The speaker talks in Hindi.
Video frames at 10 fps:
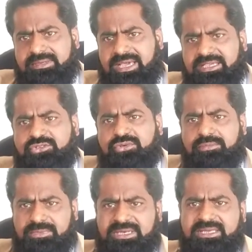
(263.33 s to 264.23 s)

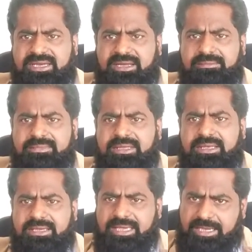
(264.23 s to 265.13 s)
250 मिलीग्राम
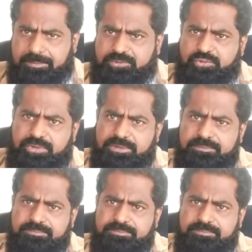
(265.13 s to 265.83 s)
के कैप्सूल